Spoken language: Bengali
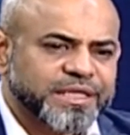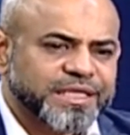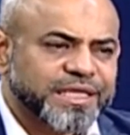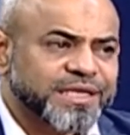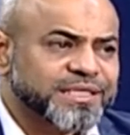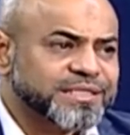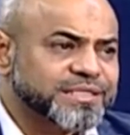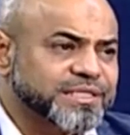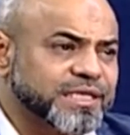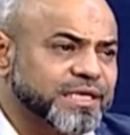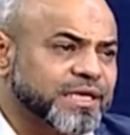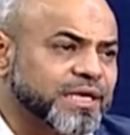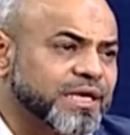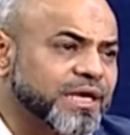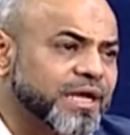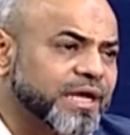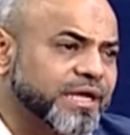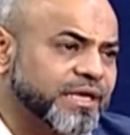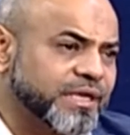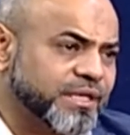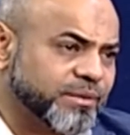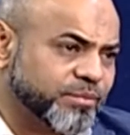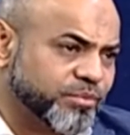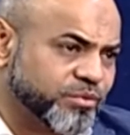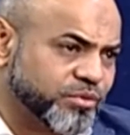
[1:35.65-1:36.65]
তাহলে সেকেন্ড
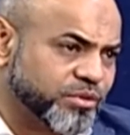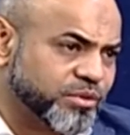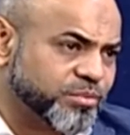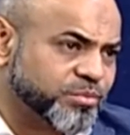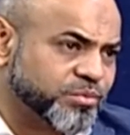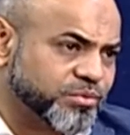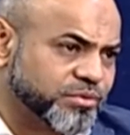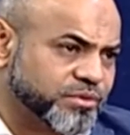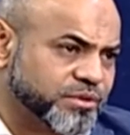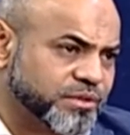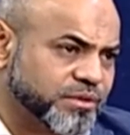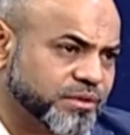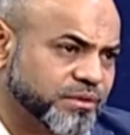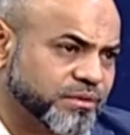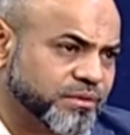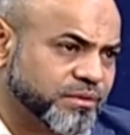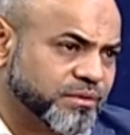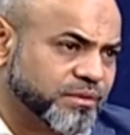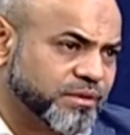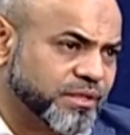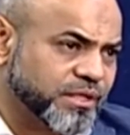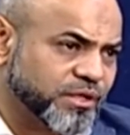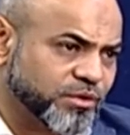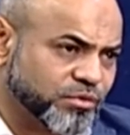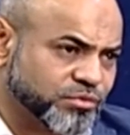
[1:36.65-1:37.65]
লাইনের মধ্যে পড়ছে
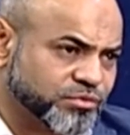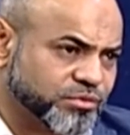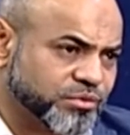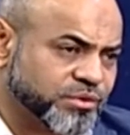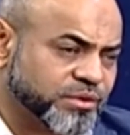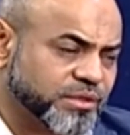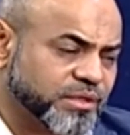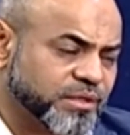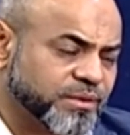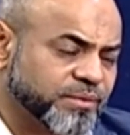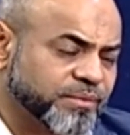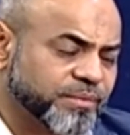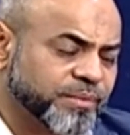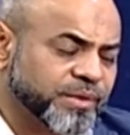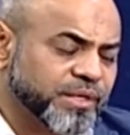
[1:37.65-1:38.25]
এই ওষুধটা